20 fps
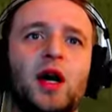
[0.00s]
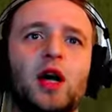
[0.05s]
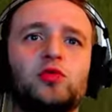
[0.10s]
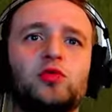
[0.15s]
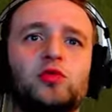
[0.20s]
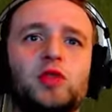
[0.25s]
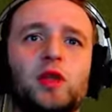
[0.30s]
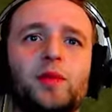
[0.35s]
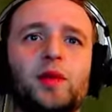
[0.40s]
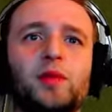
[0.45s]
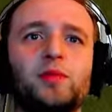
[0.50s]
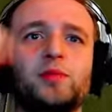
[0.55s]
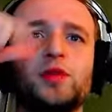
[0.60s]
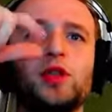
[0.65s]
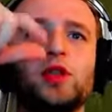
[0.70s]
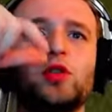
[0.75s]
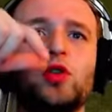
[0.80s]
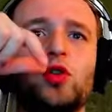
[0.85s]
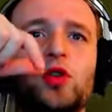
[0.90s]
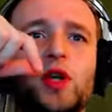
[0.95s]
a tutaj miałbym
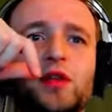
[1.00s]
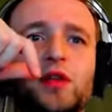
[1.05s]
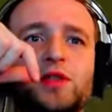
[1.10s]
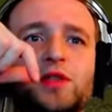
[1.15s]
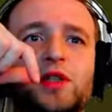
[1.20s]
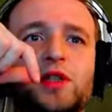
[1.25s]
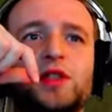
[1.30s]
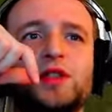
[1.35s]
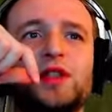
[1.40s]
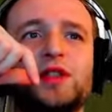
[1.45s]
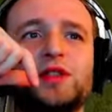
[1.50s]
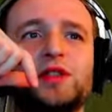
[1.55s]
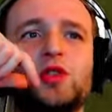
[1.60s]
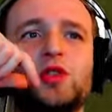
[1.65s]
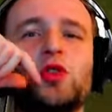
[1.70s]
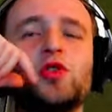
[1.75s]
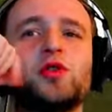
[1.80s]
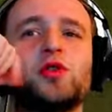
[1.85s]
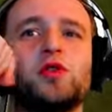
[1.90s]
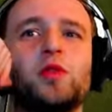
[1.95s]
tylko grę. Wtedy Daisy
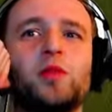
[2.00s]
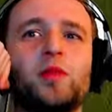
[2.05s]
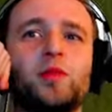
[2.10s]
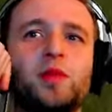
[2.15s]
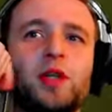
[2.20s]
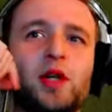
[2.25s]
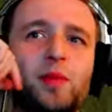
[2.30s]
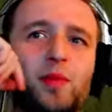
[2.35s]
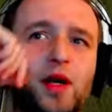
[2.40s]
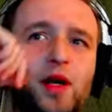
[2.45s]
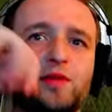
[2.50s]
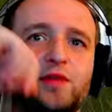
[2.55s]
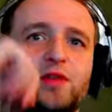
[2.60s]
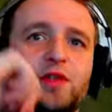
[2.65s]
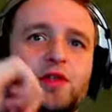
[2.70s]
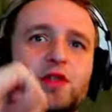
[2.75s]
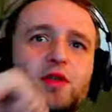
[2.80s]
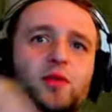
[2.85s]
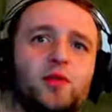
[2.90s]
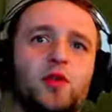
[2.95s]
chodziłoby mi
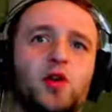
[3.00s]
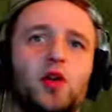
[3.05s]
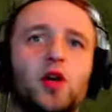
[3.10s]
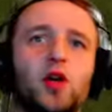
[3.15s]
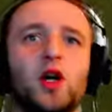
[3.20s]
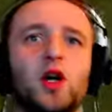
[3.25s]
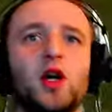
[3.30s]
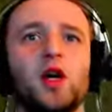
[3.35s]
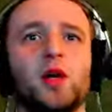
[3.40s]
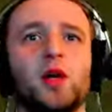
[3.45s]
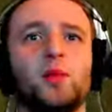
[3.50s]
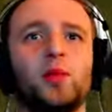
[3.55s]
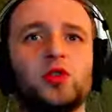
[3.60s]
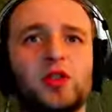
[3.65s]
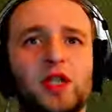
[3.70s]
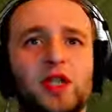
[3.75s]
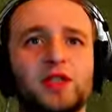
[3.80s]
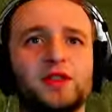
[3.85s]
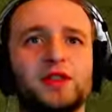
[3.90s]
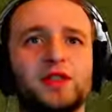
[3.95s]
naprawdę szybko. Bo
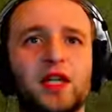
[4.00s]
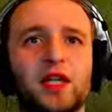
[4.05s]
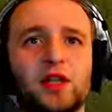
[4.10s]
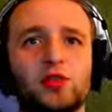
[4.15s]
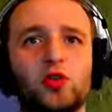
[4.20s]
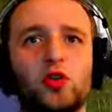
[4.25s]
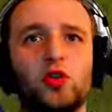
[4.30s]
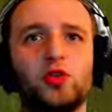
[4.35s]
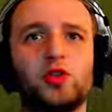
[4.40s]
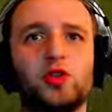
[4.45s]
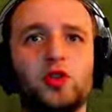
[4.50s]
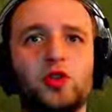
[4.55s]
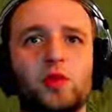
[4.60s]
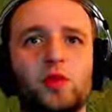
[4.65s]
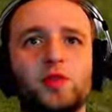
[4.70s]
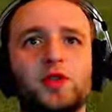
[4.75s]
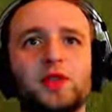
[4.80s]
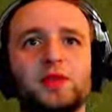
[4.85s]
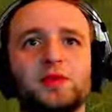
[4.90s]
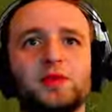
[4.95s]
teraz i tak chodzi
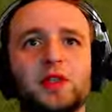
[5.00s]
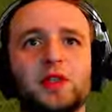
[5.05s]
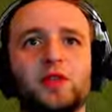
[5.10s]
dobrze, jestem